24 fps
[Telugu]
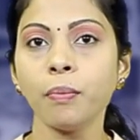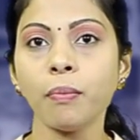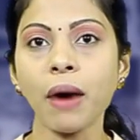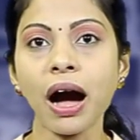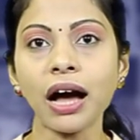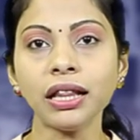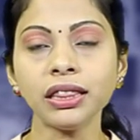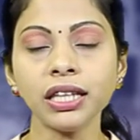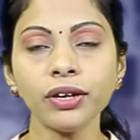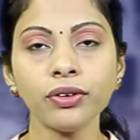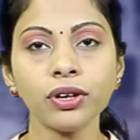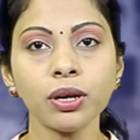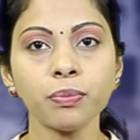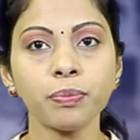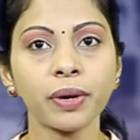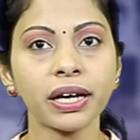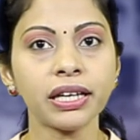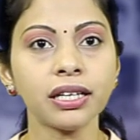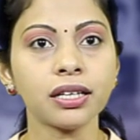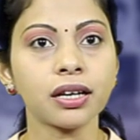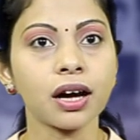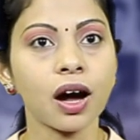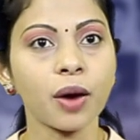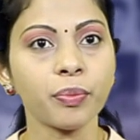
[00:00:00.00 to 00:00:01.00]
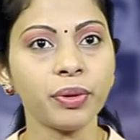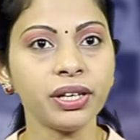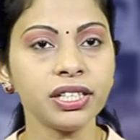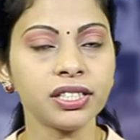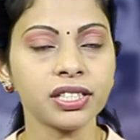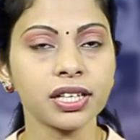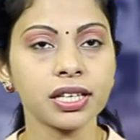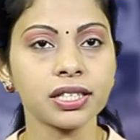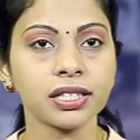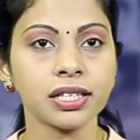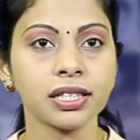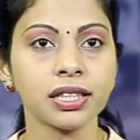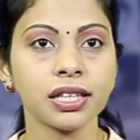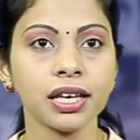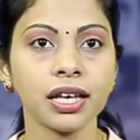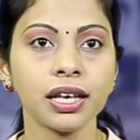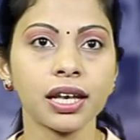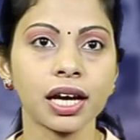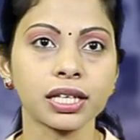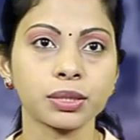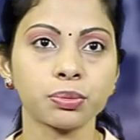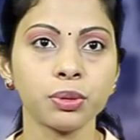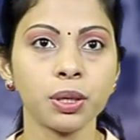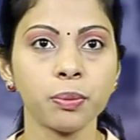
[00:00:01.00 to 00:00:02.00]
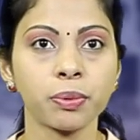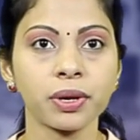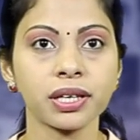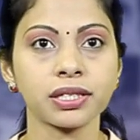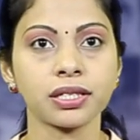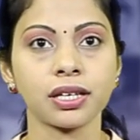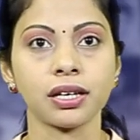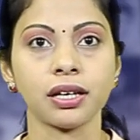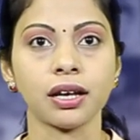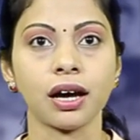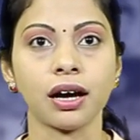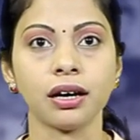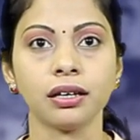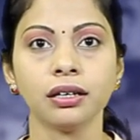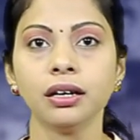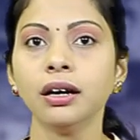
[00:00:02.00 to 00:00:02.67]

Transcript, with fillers: మాల్దీవులపై కామెంట్ చేసింది లక్ష్మీ ప్రసన్న